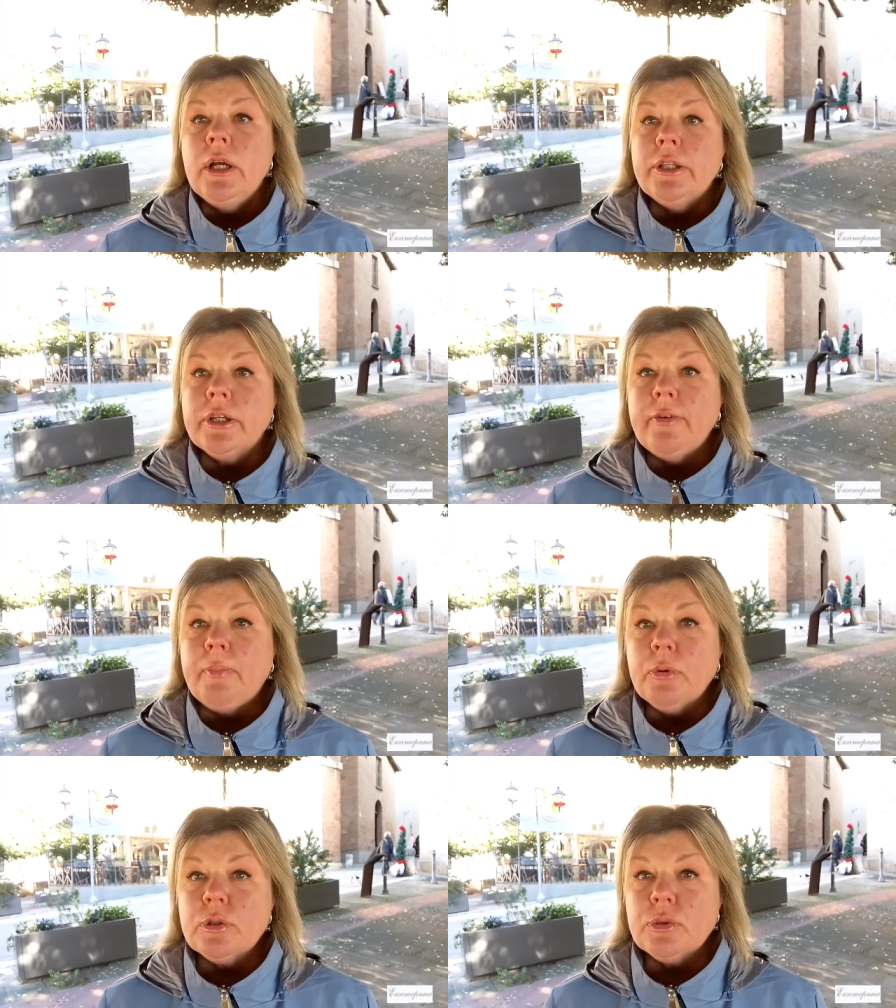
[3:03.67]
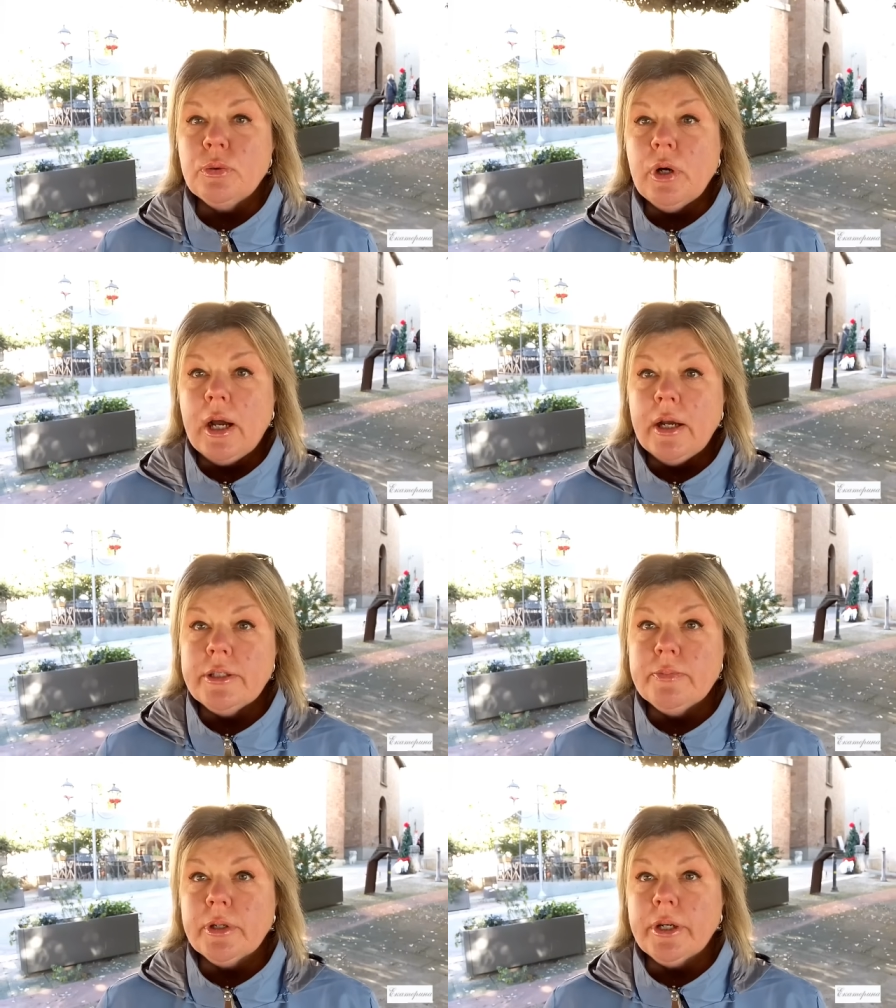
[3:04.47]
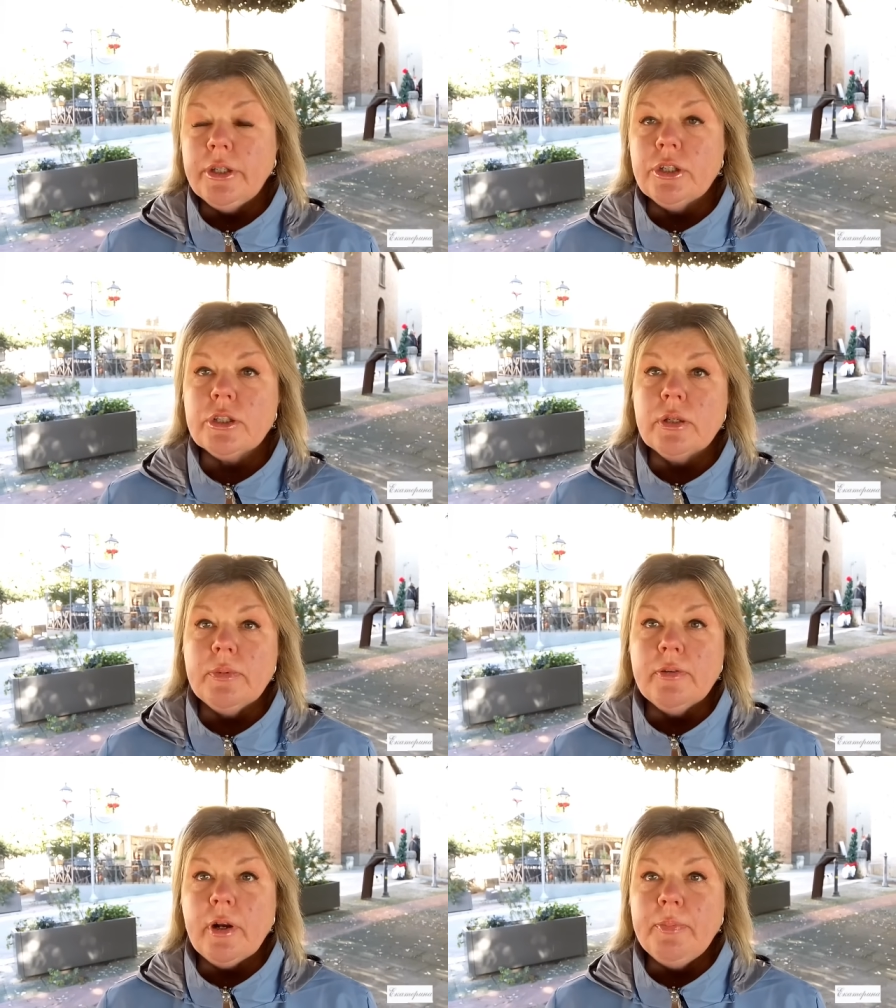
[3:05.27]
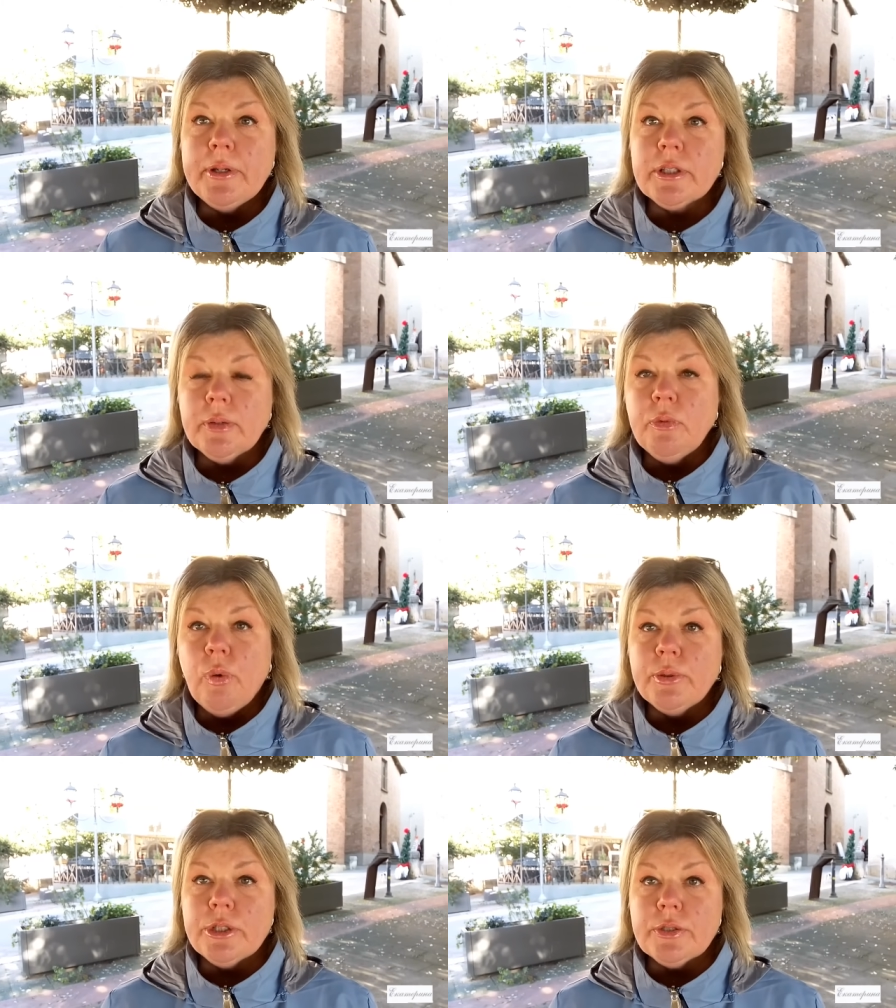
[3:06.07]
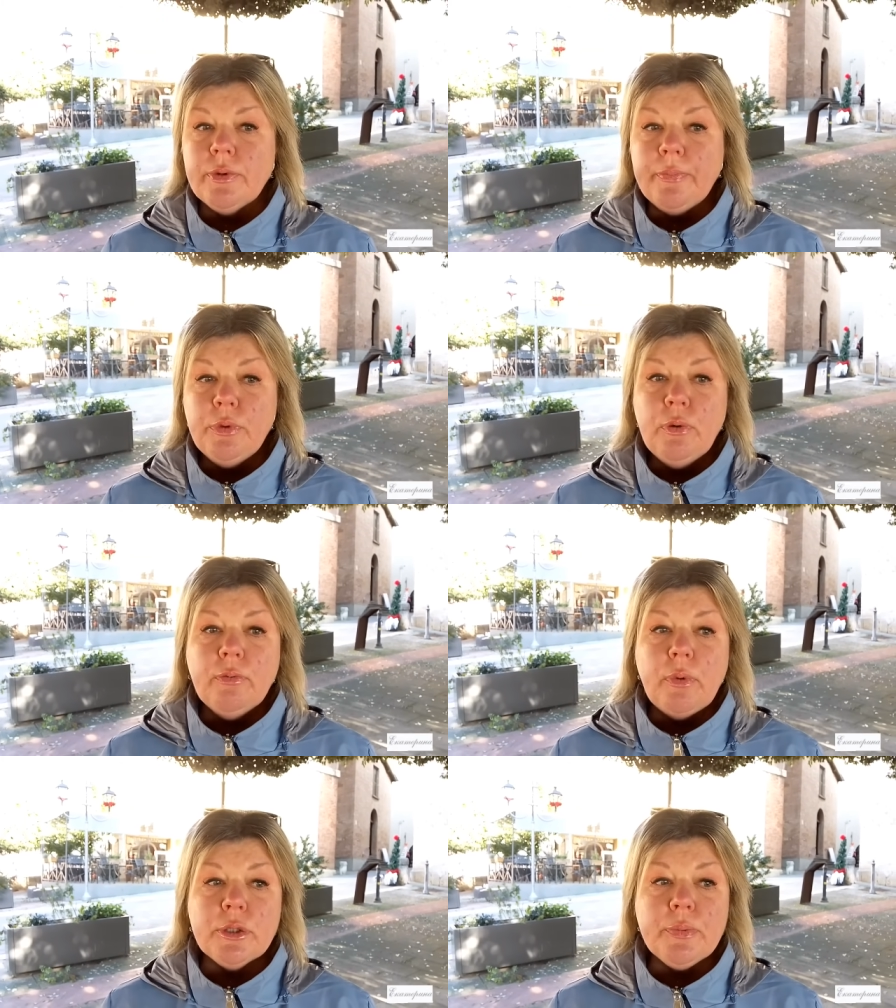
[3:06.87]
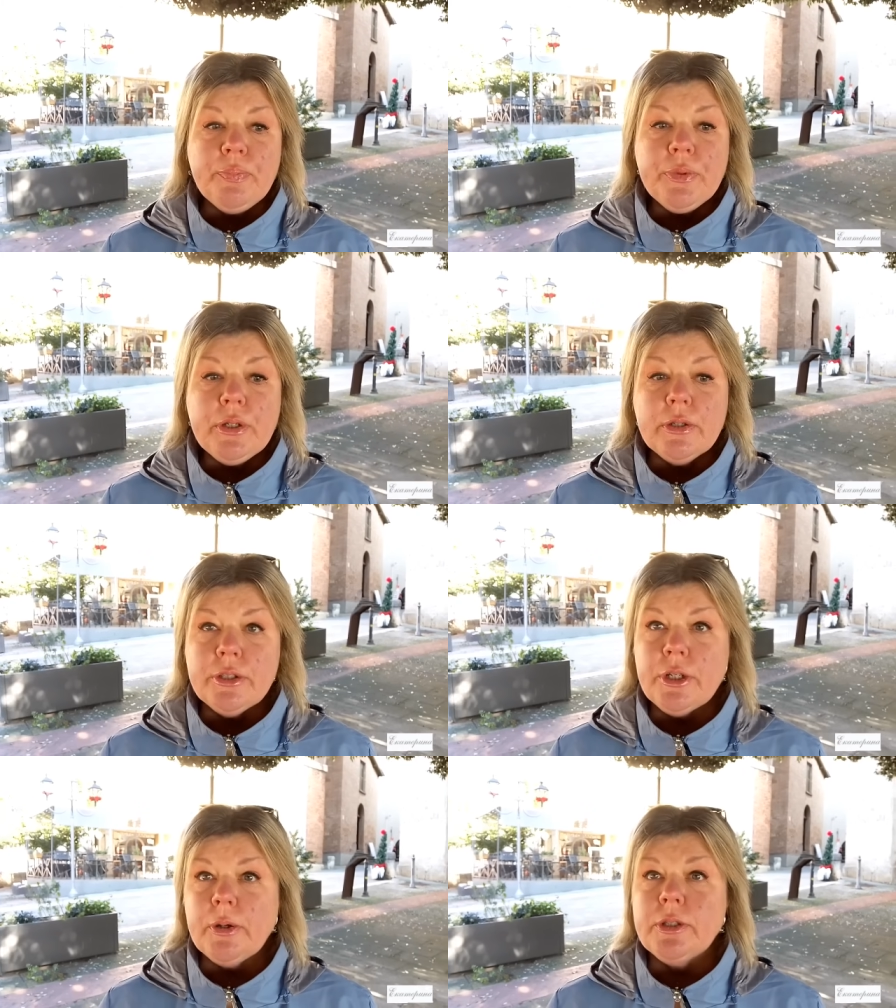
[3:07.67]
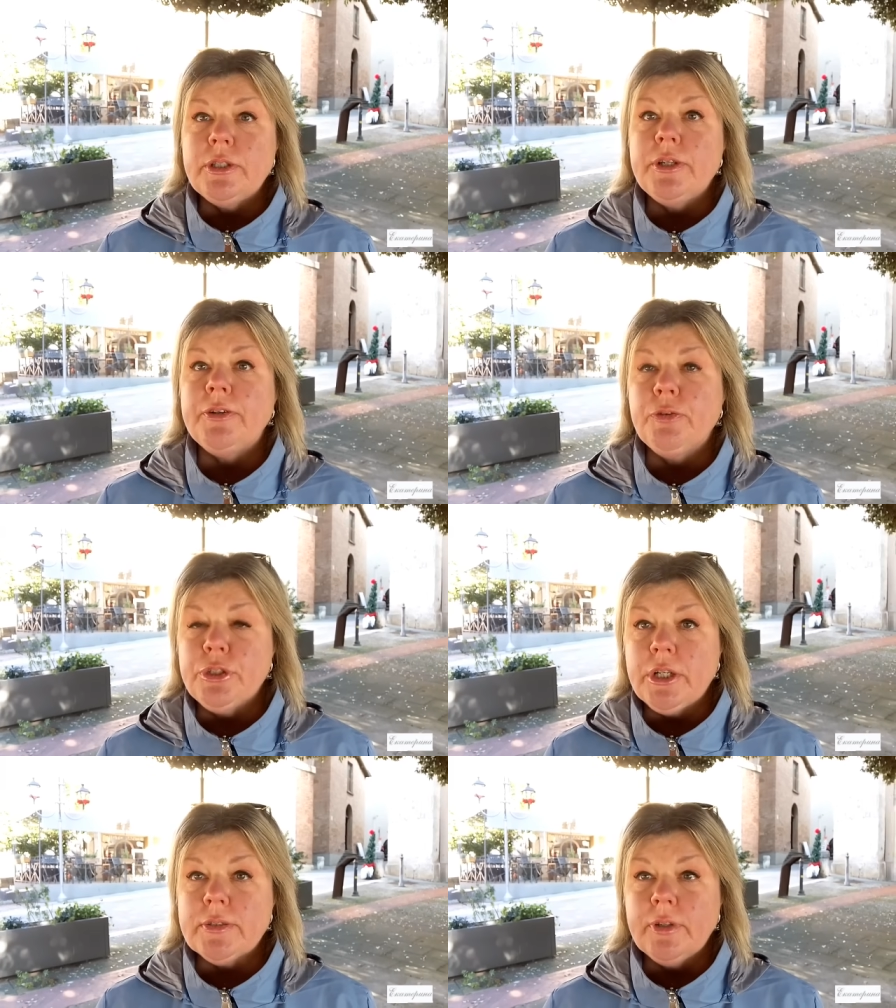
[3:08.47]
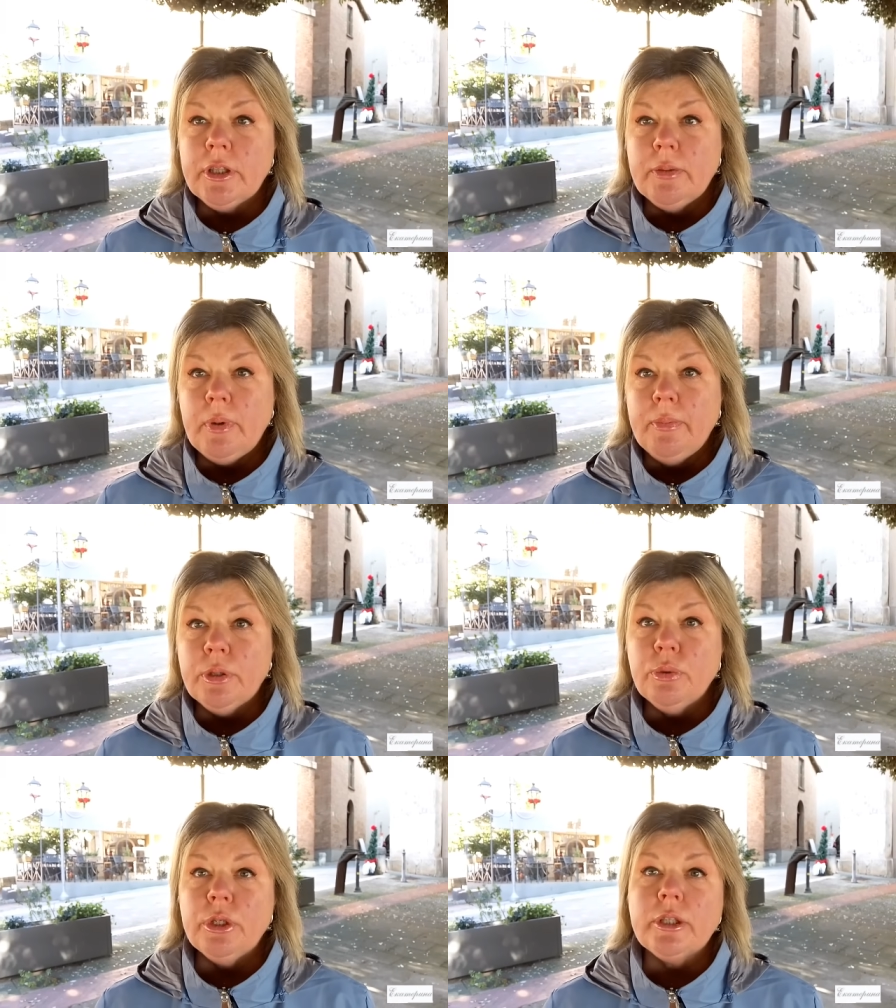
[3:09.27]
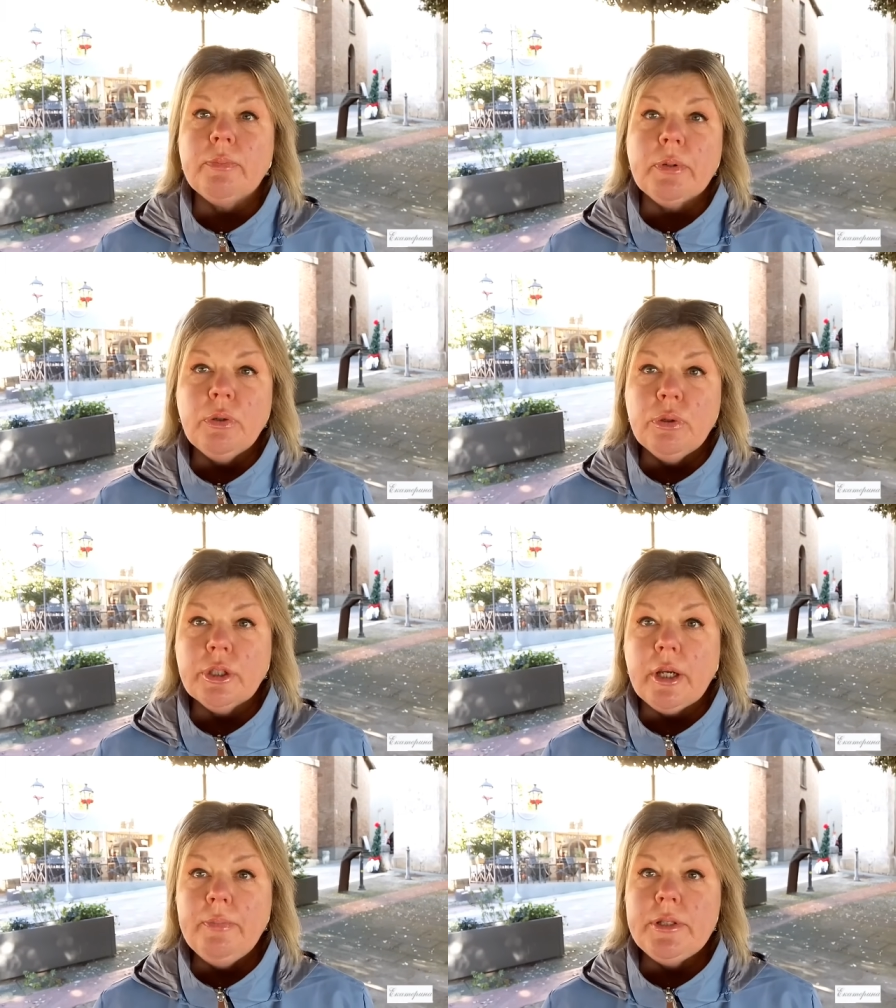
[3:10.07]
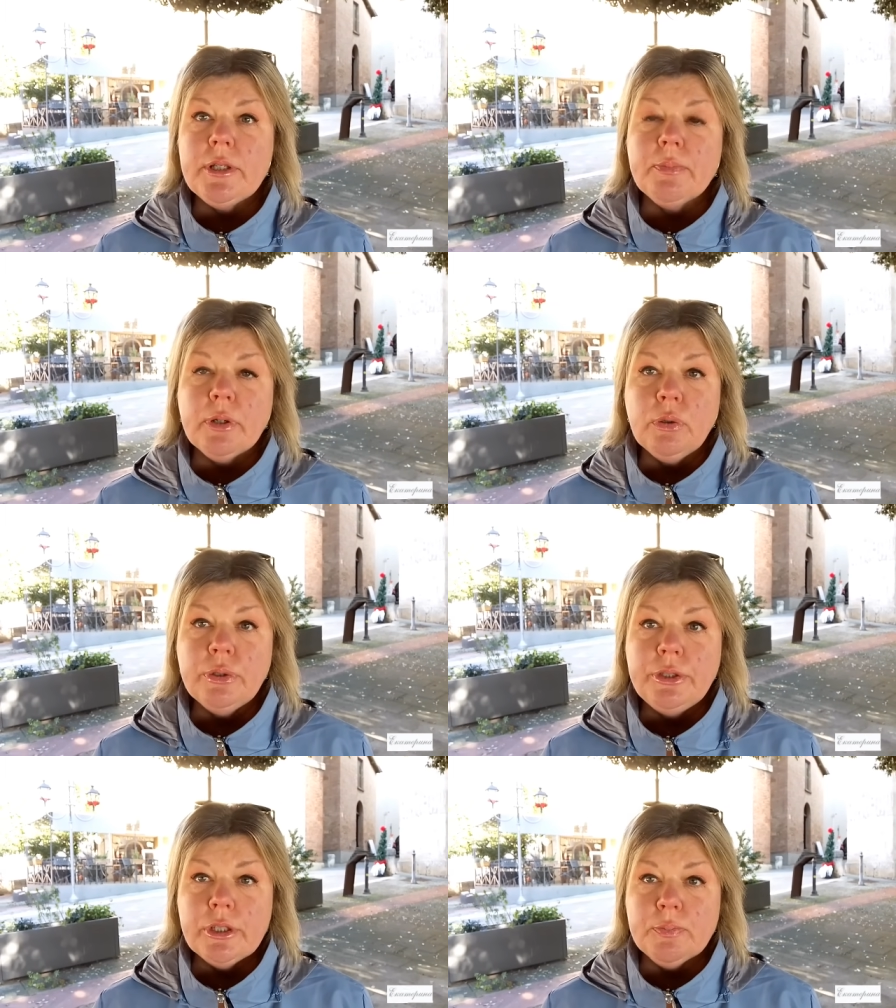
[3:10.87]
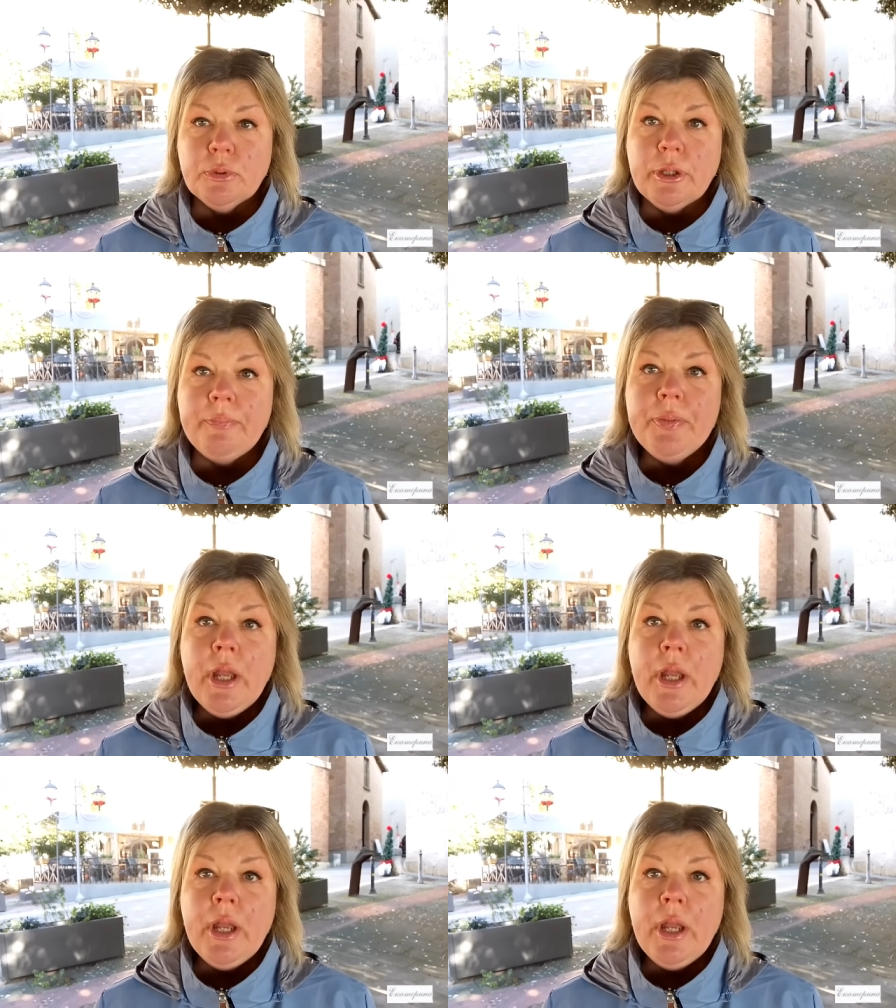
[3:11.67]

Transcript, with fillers: Это к вопросу о демократическом европейском обществе. Ну, в общем, э, э, э, вот сейчас в данный момент у них там проходит комиссия, проходят диспуты.